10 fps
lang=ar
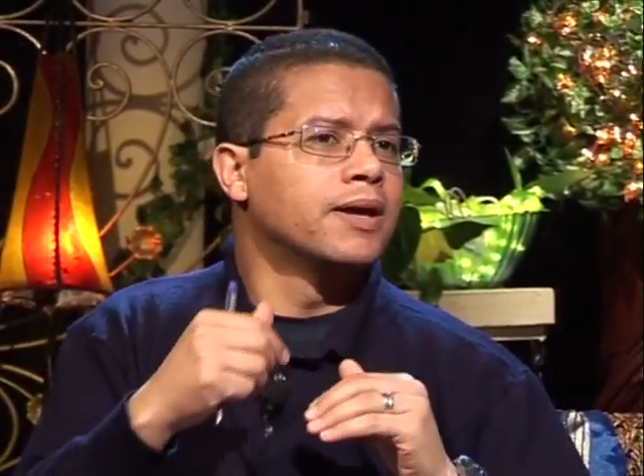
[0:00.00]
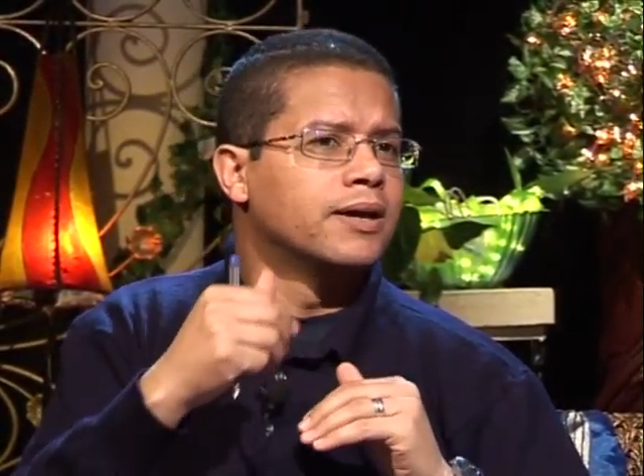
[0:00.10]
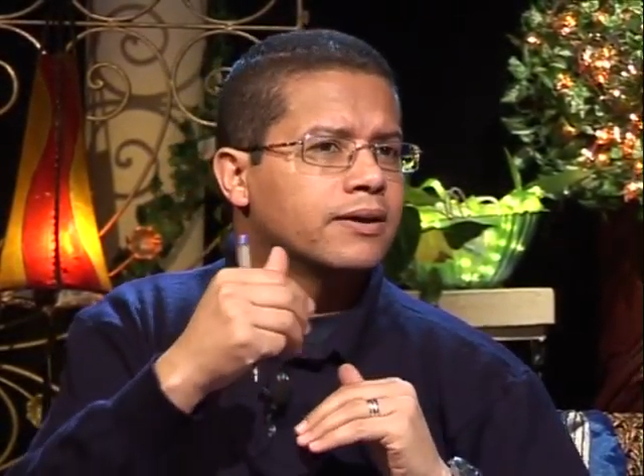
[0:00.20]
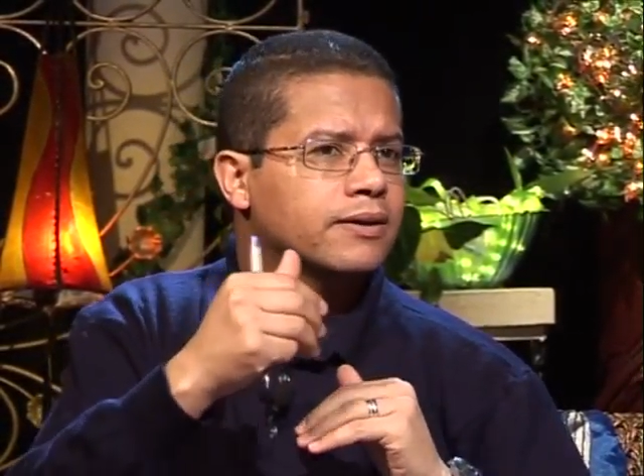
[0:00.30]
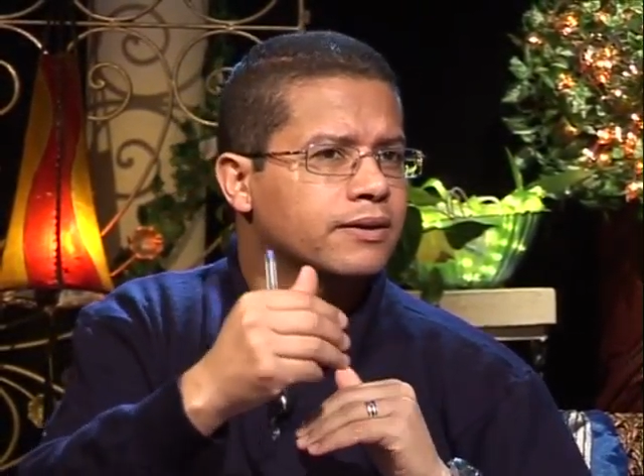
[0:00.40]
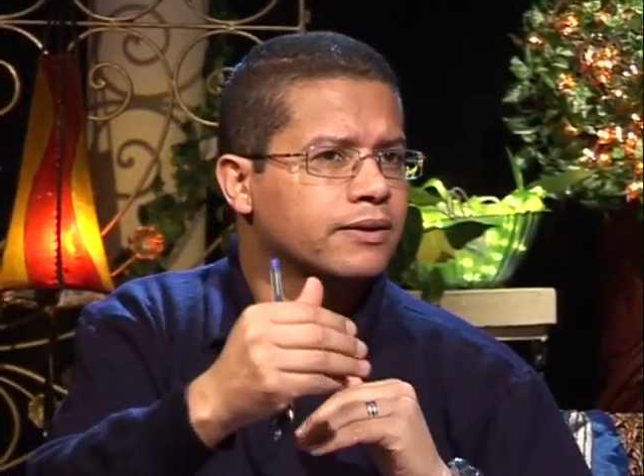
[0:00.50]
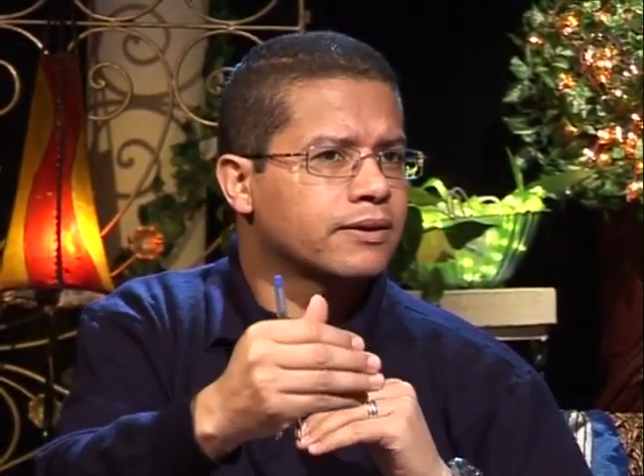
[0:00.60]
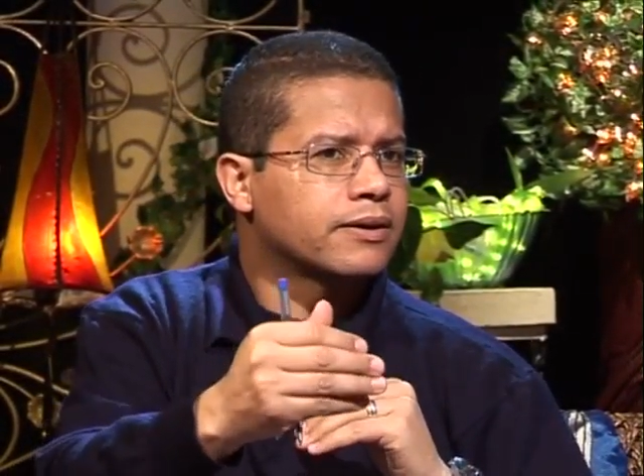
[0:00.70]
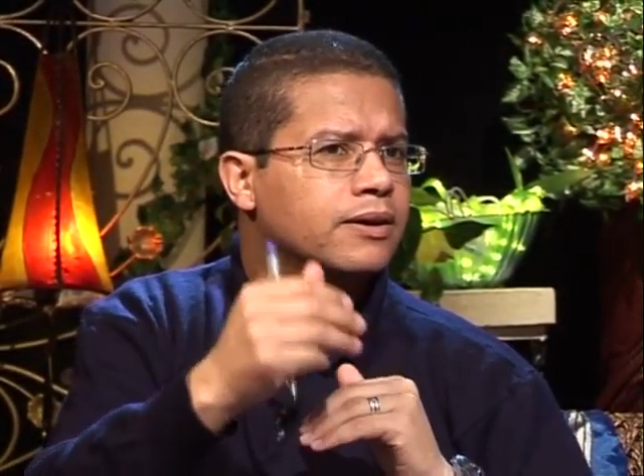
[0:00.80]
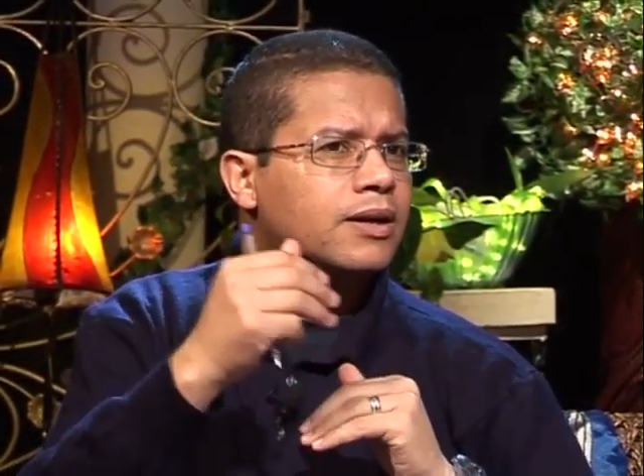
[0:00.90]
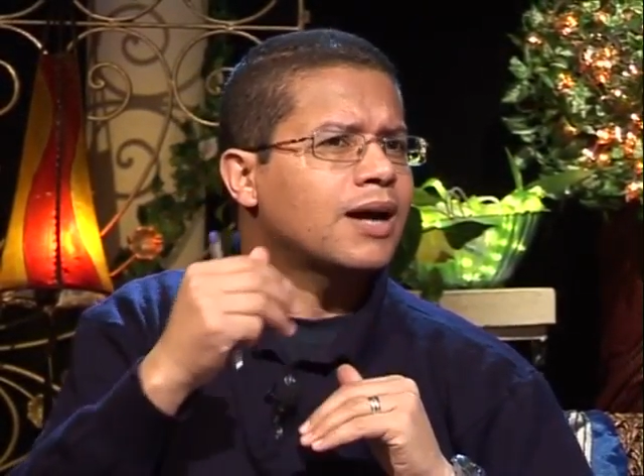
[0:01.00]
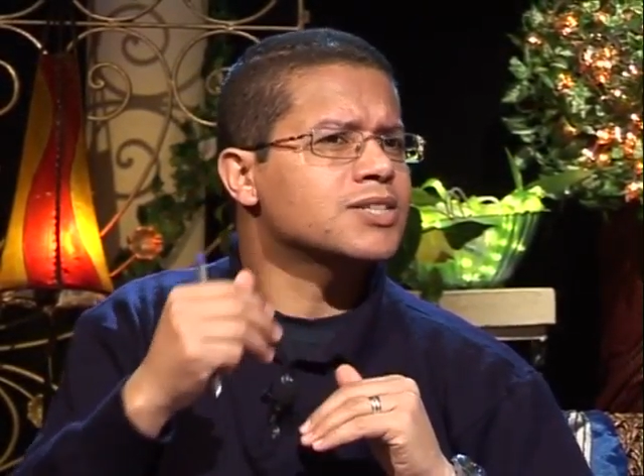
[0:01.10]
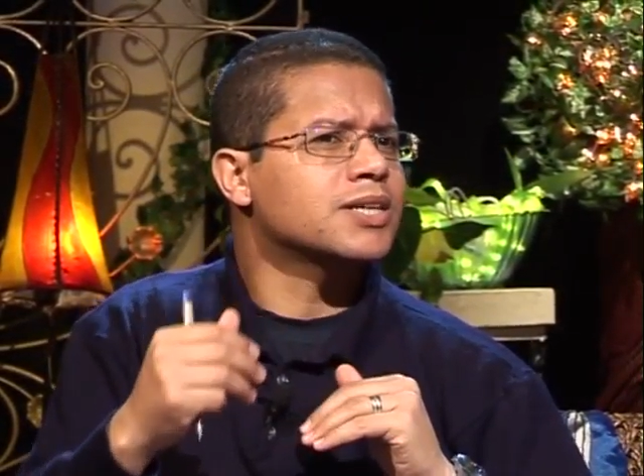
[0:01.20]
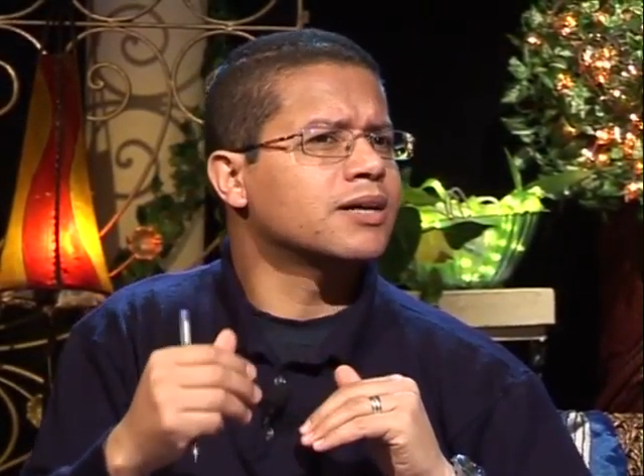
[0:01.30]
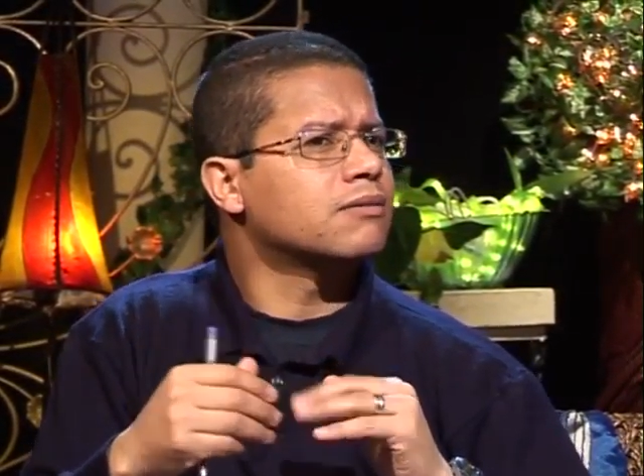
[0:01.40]
آه
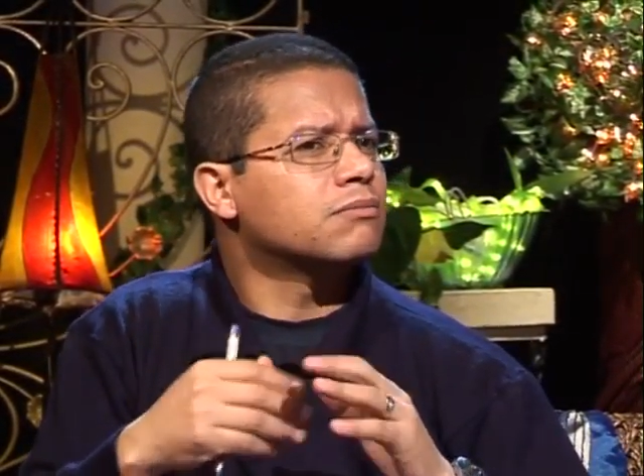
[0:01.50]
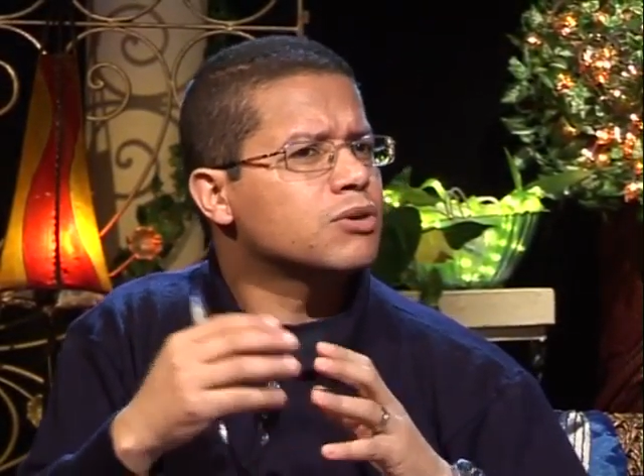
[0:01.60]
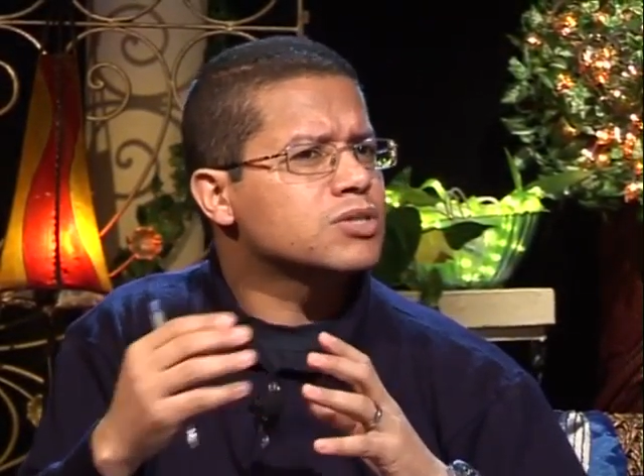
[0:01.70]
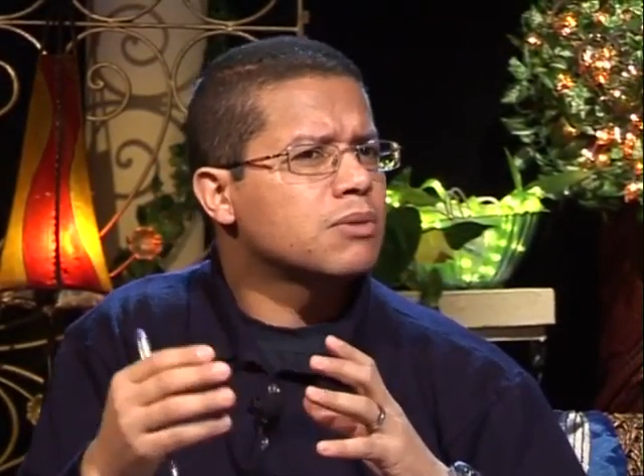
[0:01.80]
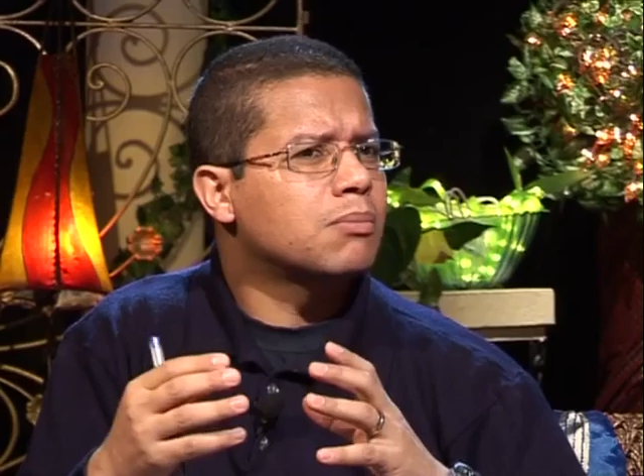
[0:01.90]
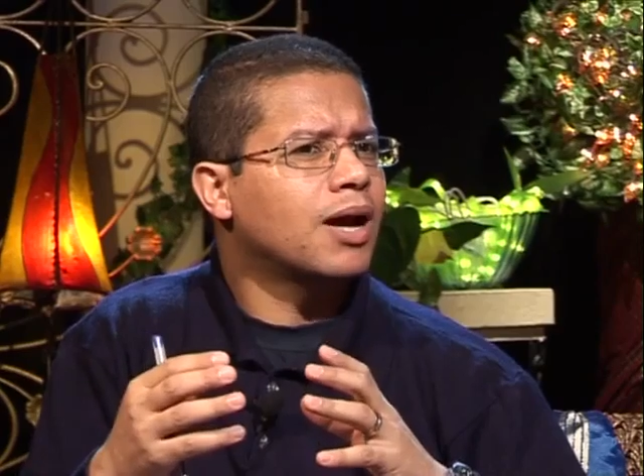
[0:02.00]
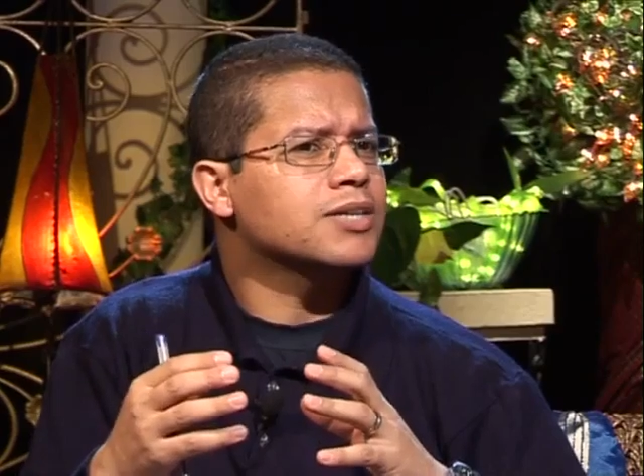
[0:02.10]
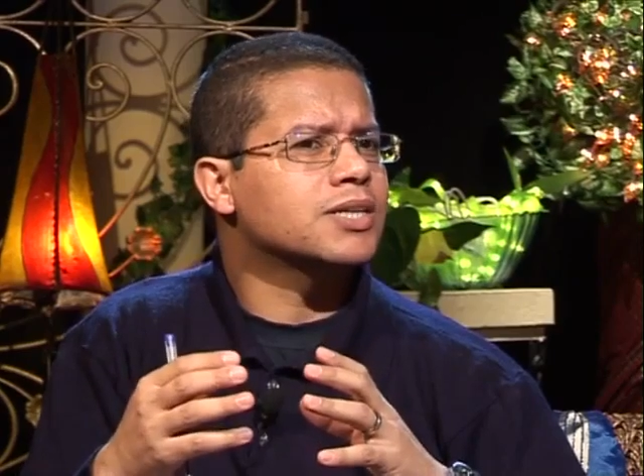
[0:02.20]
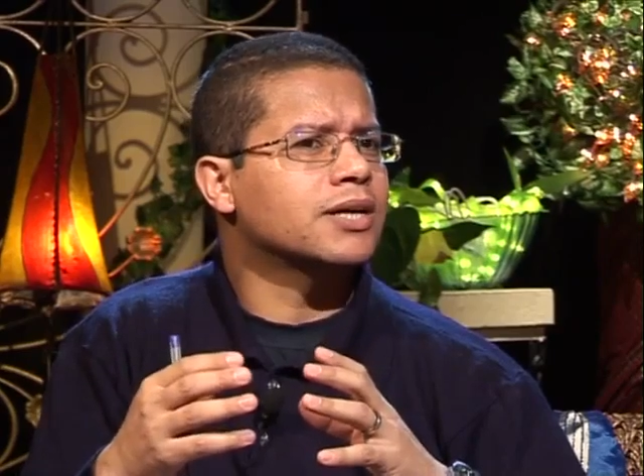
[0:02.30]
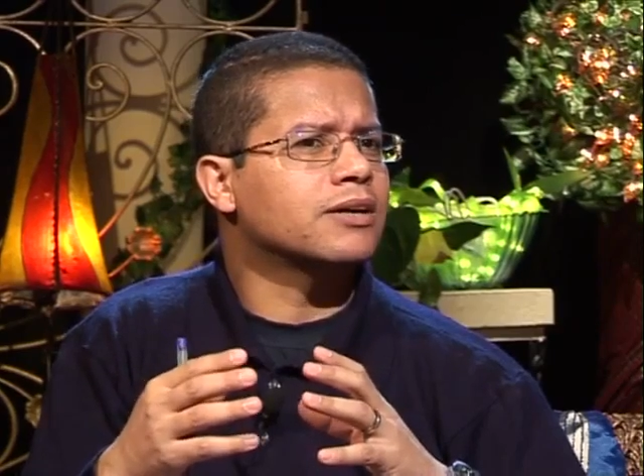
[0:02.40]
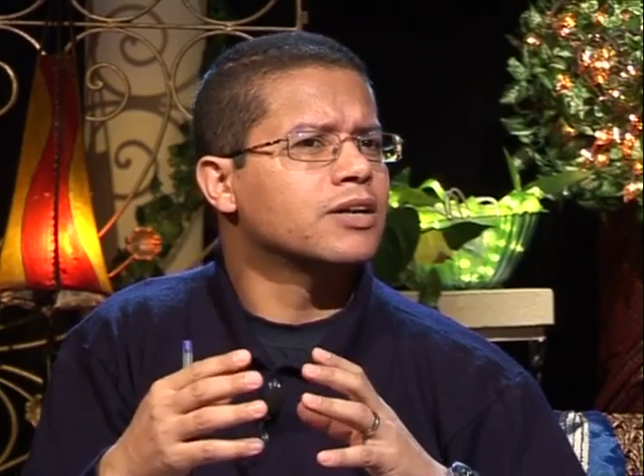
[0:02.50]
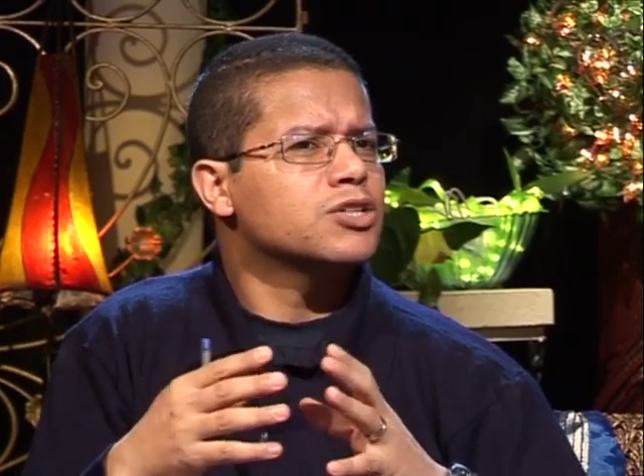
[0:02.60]
العشار ما يسمى بالعشار